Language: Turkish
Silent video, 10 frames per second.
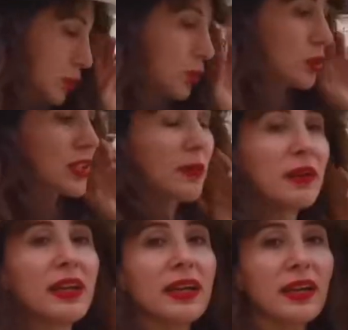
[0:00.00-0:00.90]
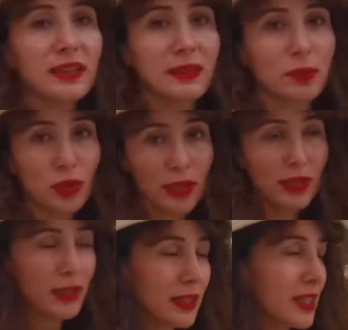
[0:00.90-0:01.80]
kruz gemilerini artık buraya
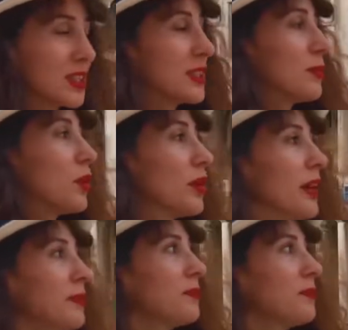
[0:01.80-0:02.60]
yanaştırmıyorlar